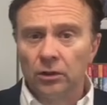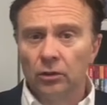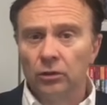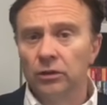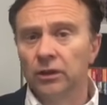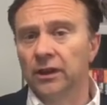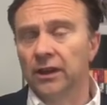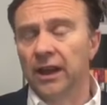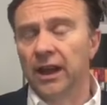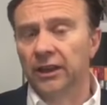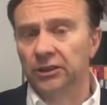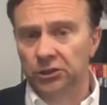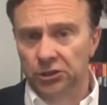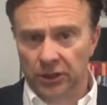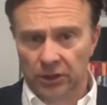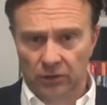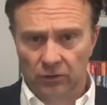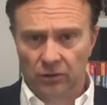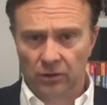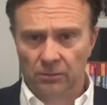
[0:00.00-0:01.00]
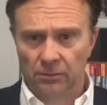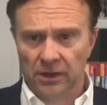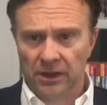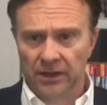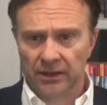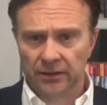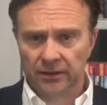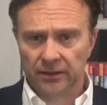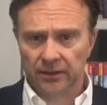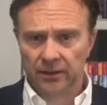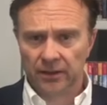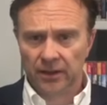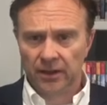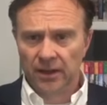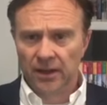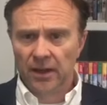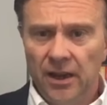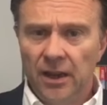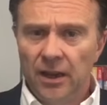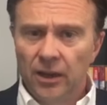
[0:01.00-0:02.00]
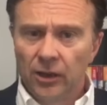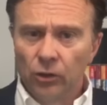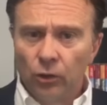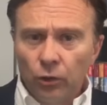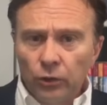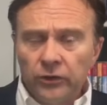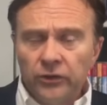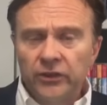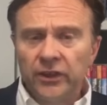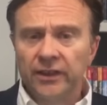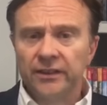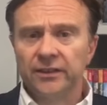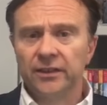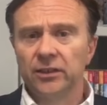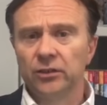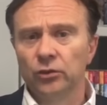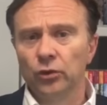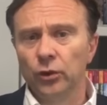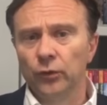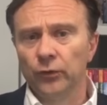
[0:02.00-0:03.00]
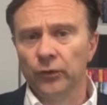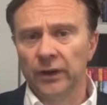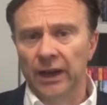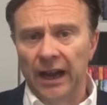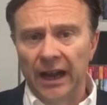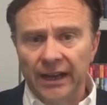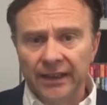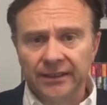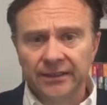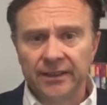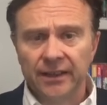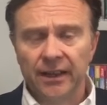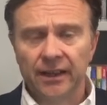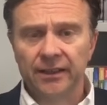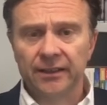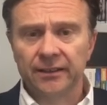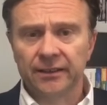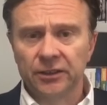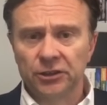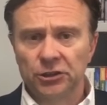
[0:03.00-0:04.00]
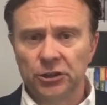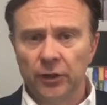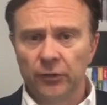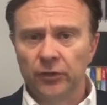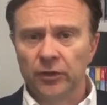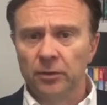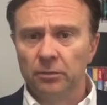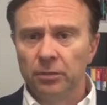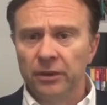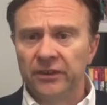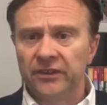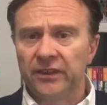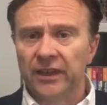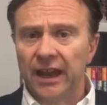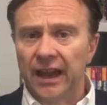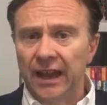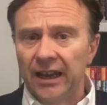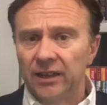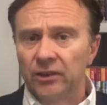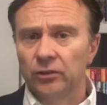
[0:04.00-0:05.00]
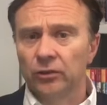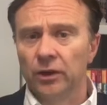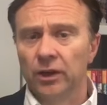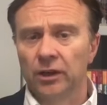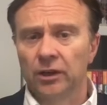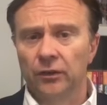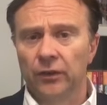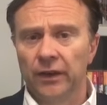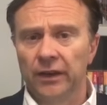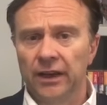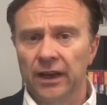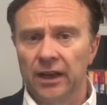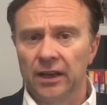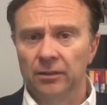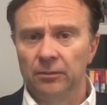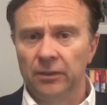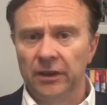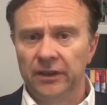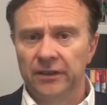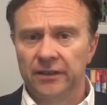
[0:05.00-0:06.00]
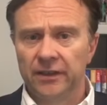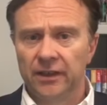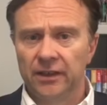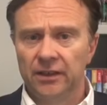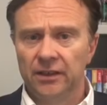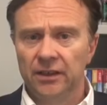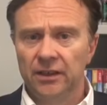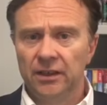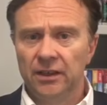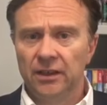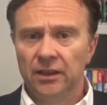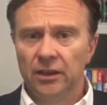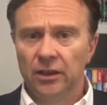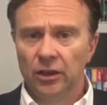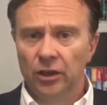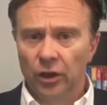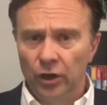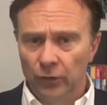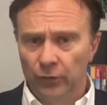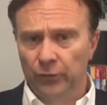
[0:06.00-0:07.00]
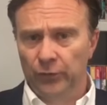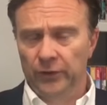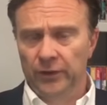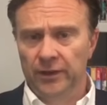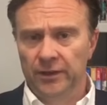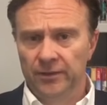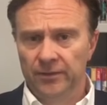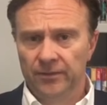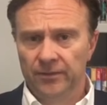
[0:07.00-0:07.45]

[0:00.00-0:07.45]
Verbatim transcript: und Klarstellungen gebracht. Grundsätzlich dürfen Einzelhandelsgeschäfte bis 800 Quadratmeter öffnen.